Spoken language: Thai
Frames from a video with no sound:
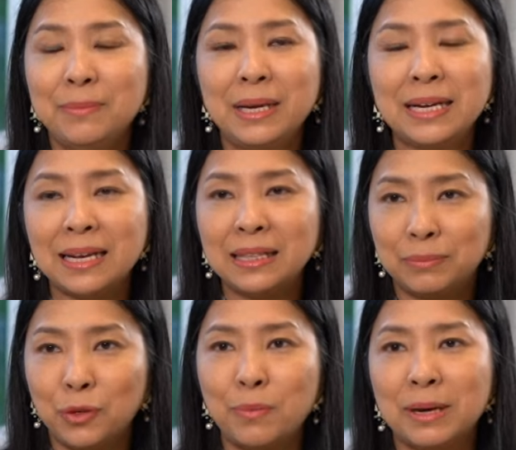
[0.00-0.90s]
นั้นการเติบ
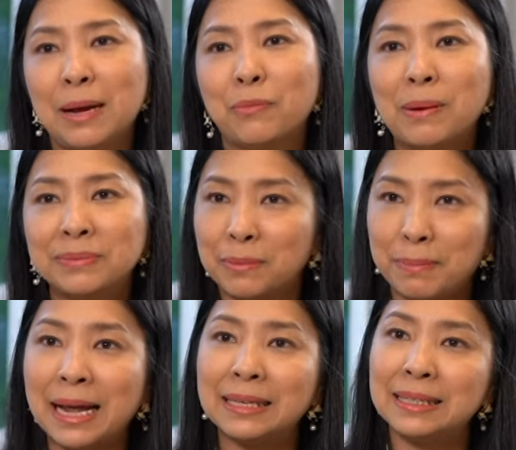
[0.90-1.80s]
โตมากับความสัม
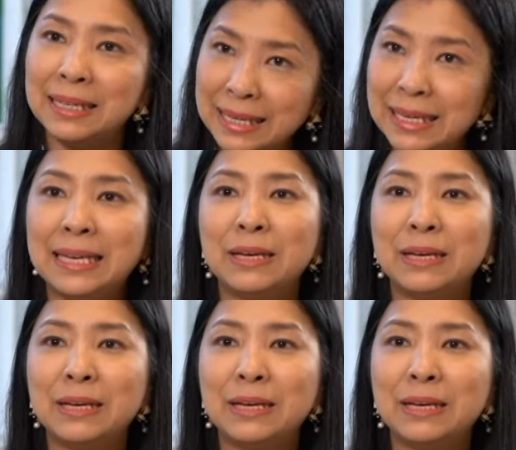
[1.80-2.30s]
พันธ์ที่ดี